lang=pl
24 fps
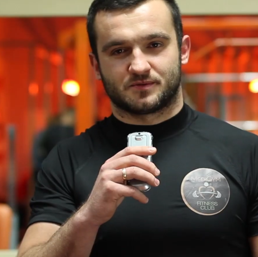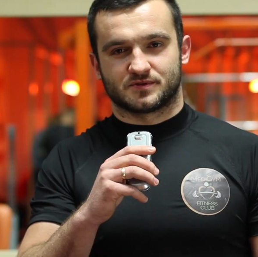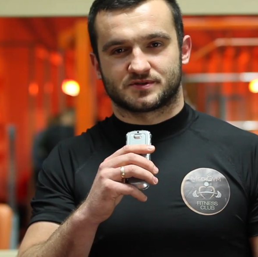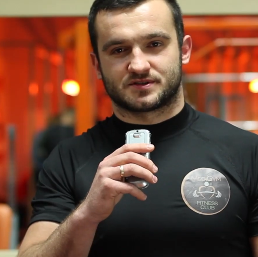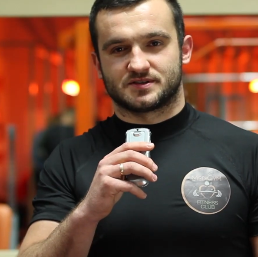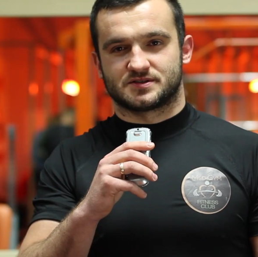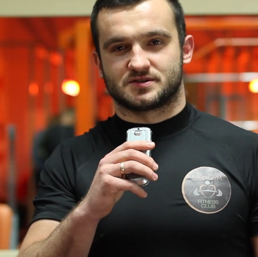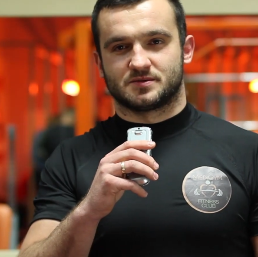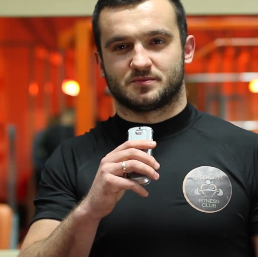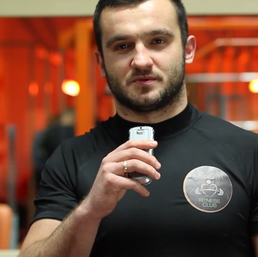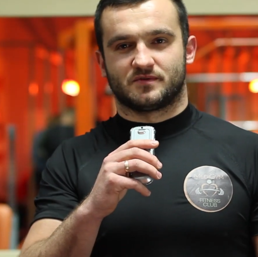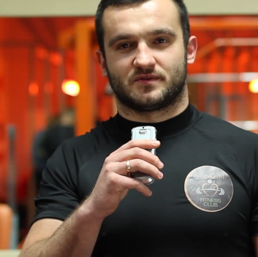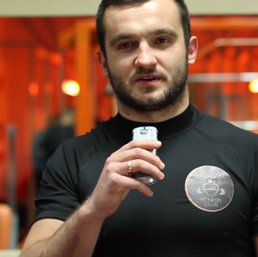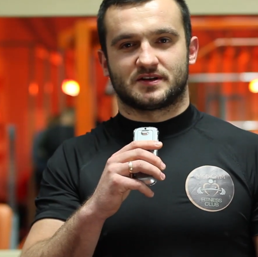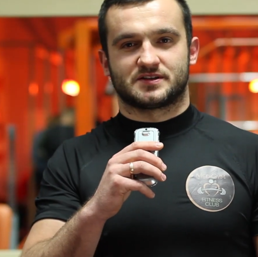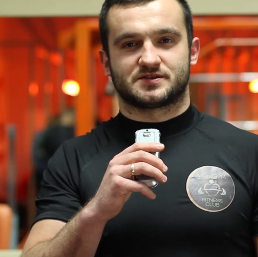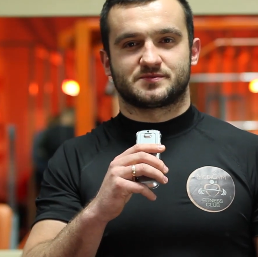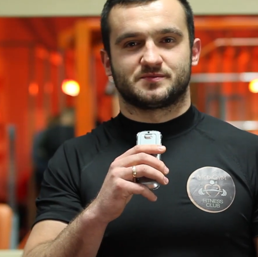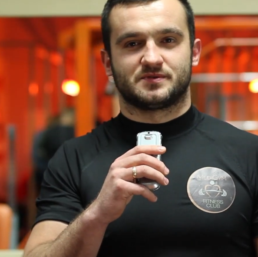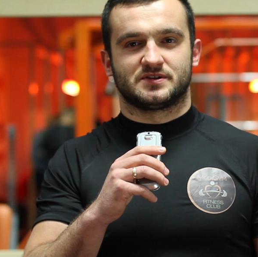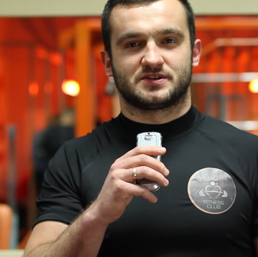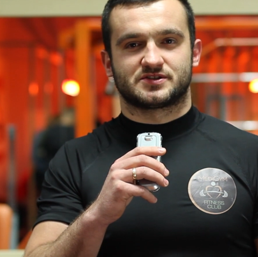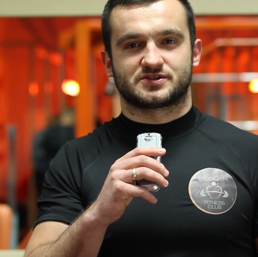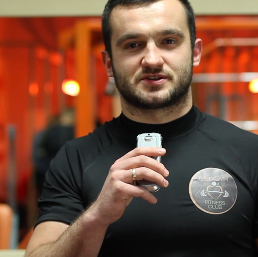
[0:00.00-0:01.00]
Polski,
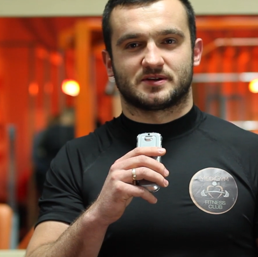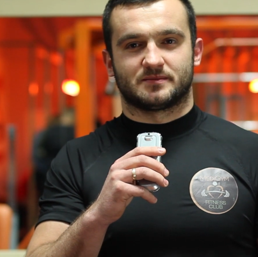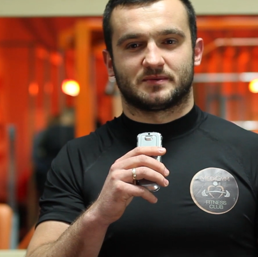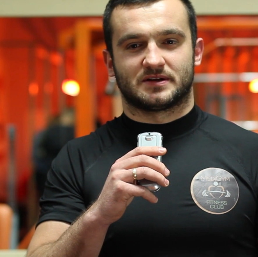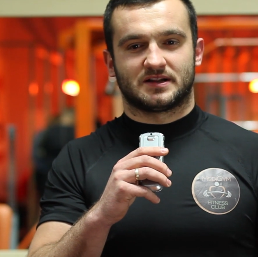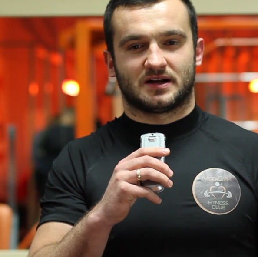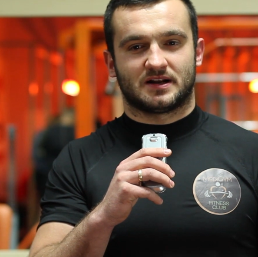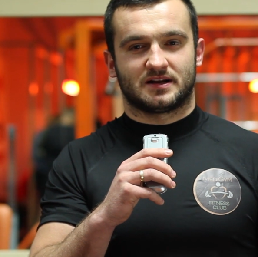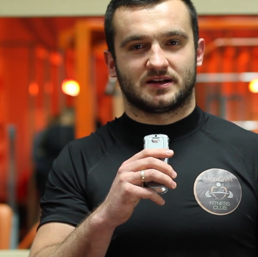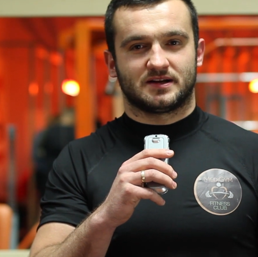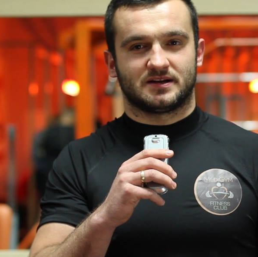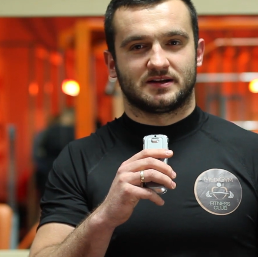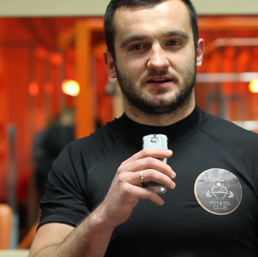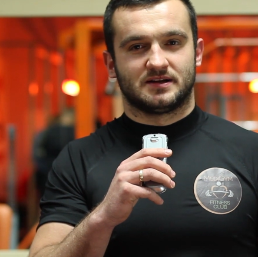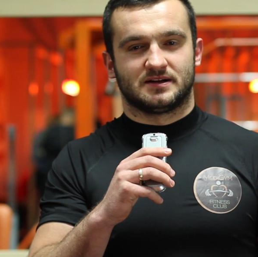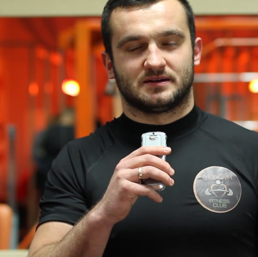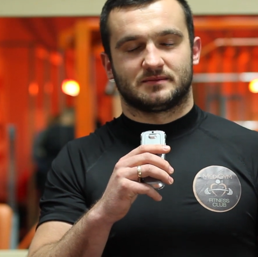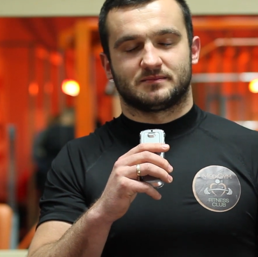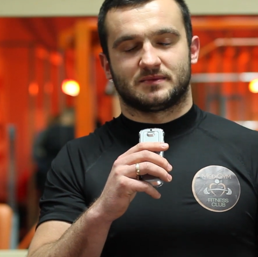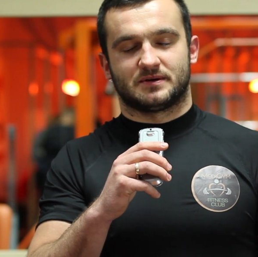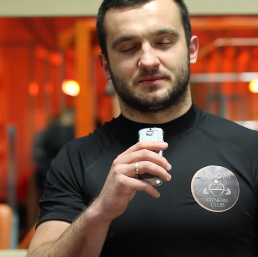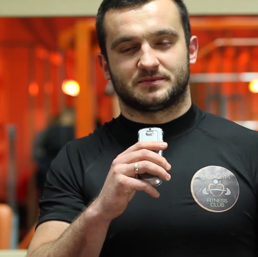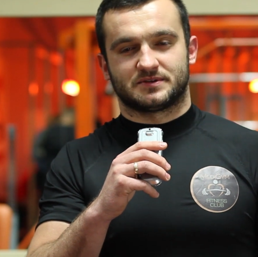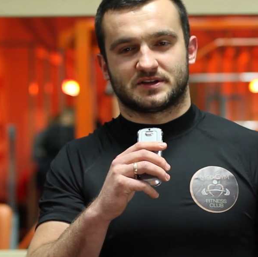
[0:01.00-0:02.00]
zdobywaliśmy liczne medale.
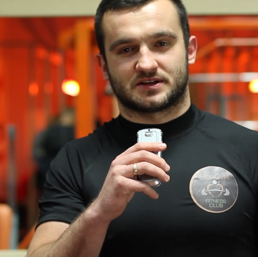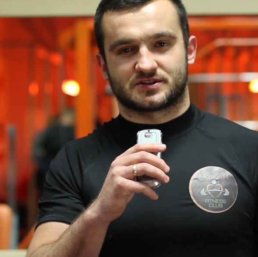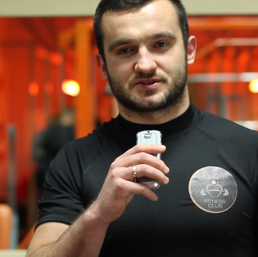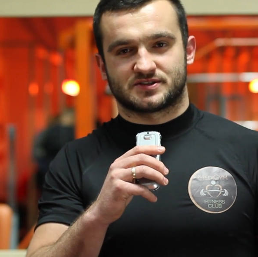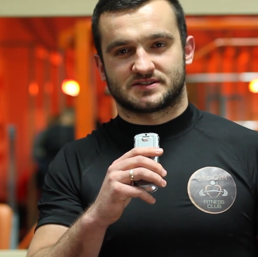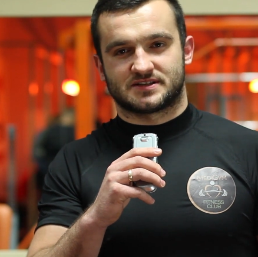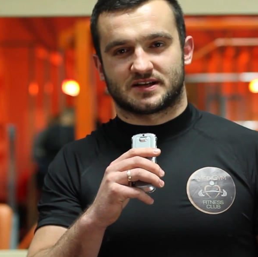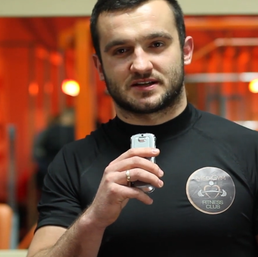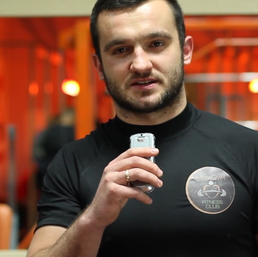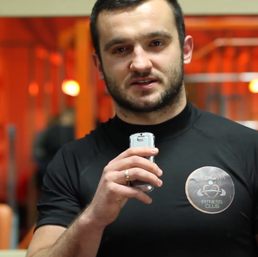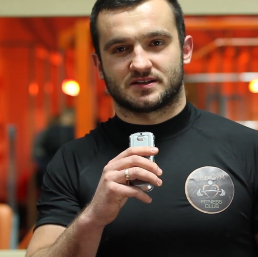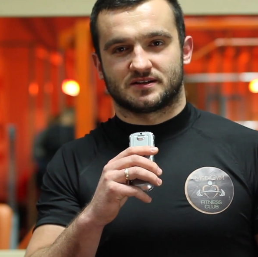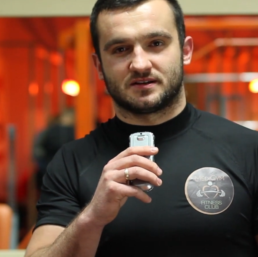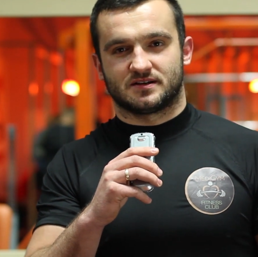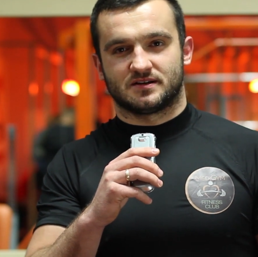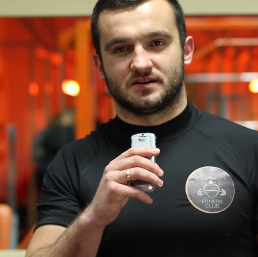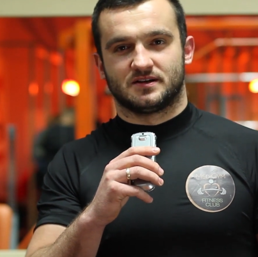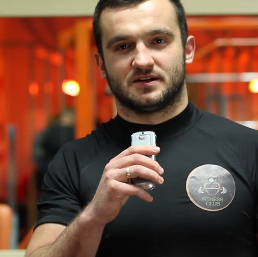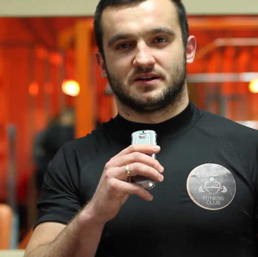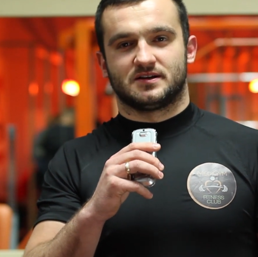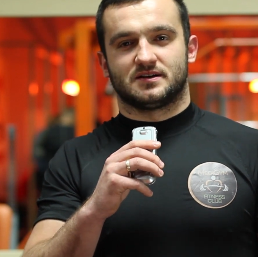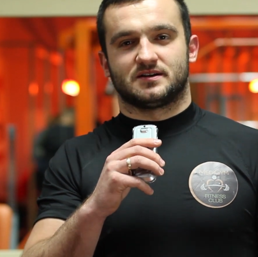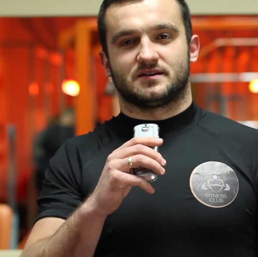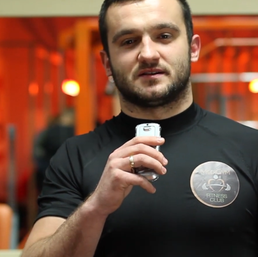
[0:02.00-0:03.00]
Mamy także starty
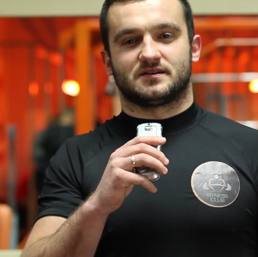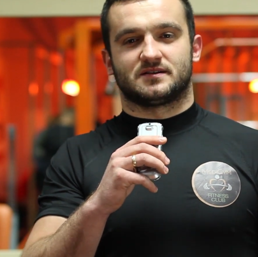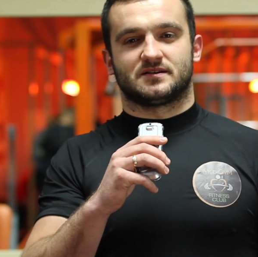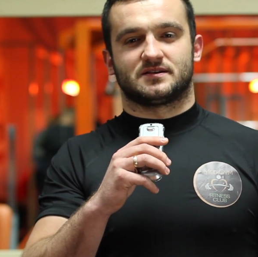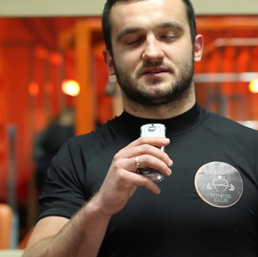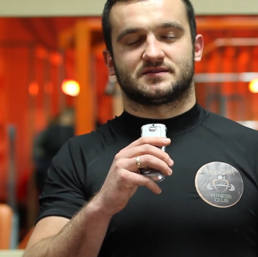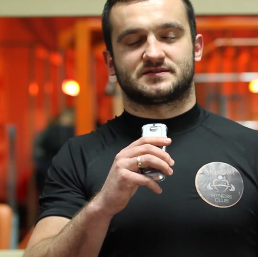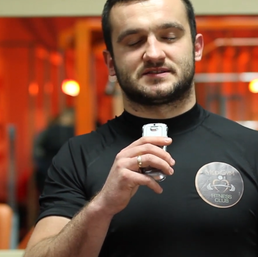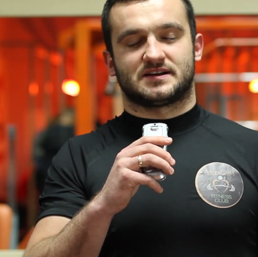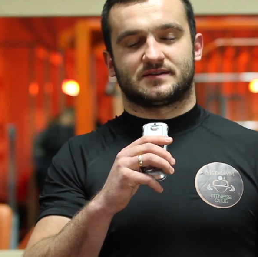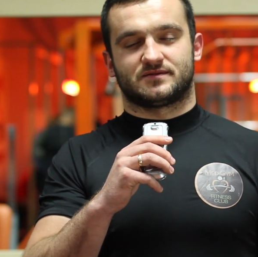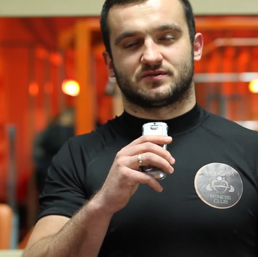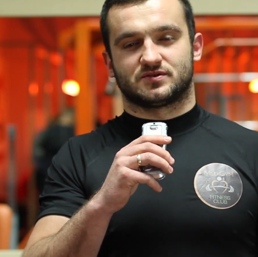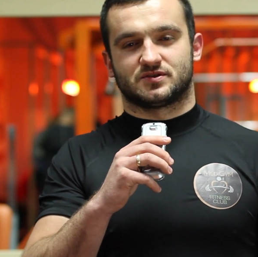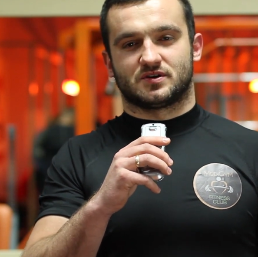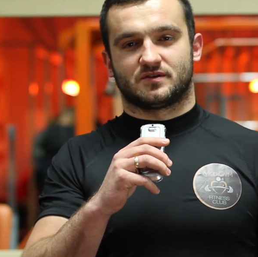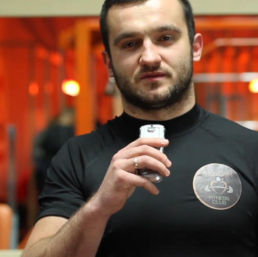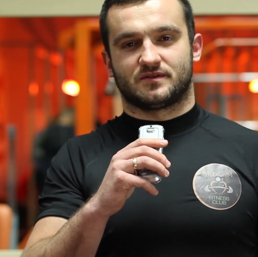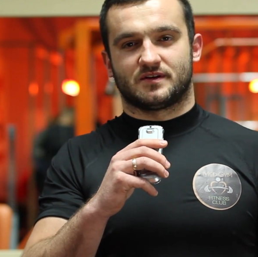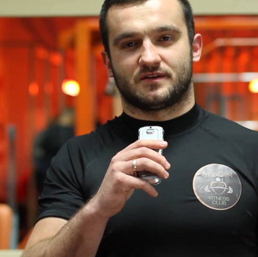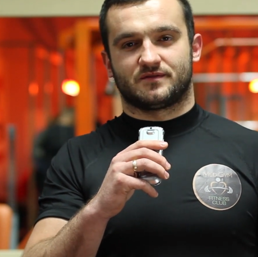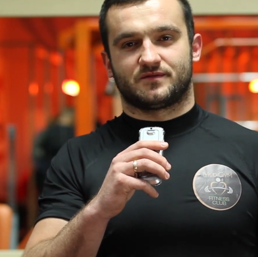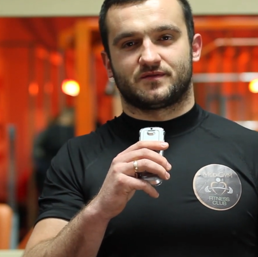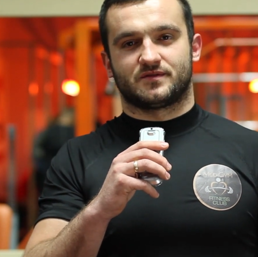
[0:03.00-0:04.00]
e,
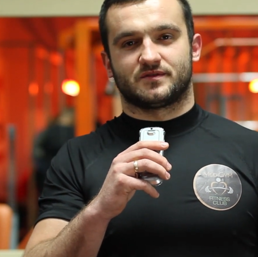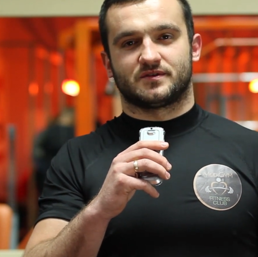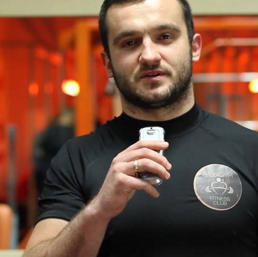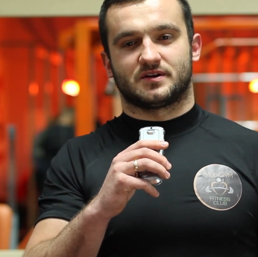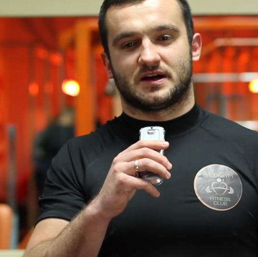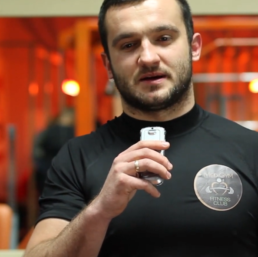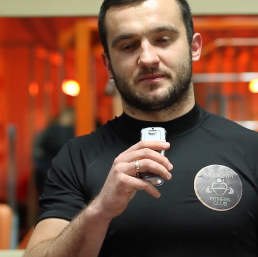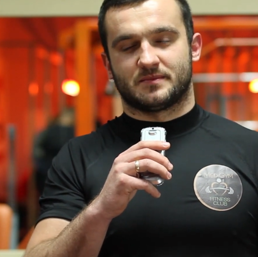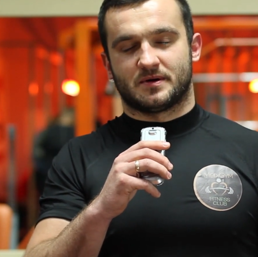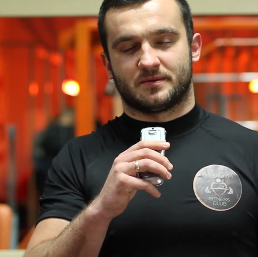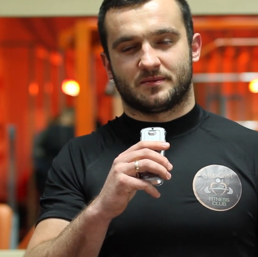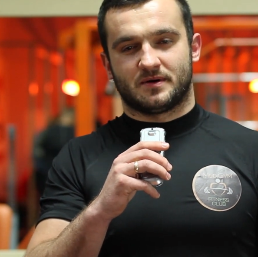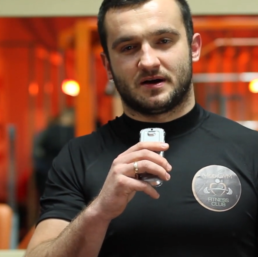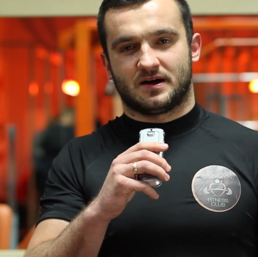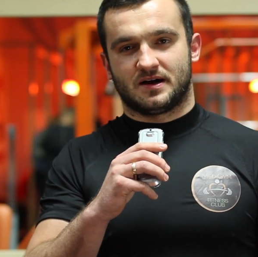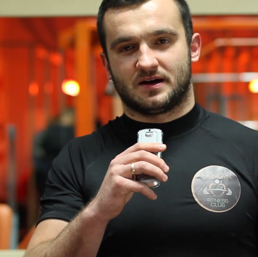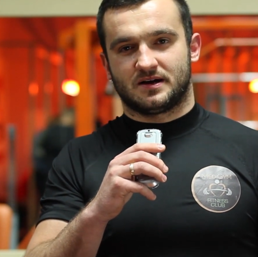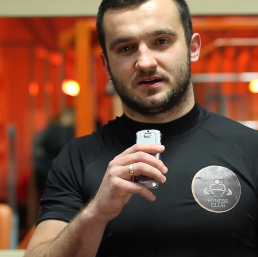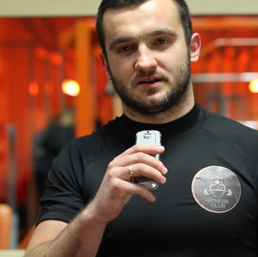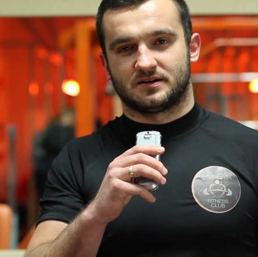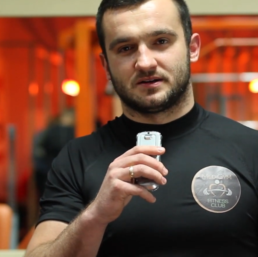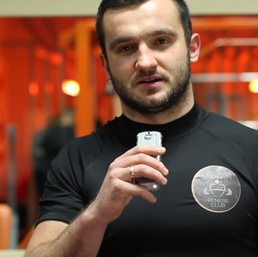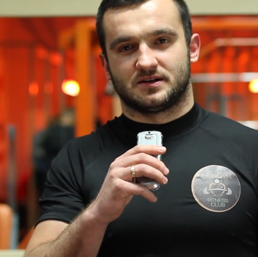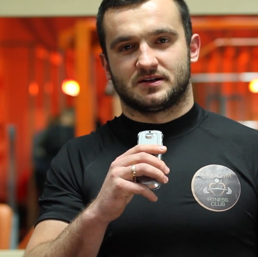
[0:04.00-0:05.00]
zawodowe w MMA,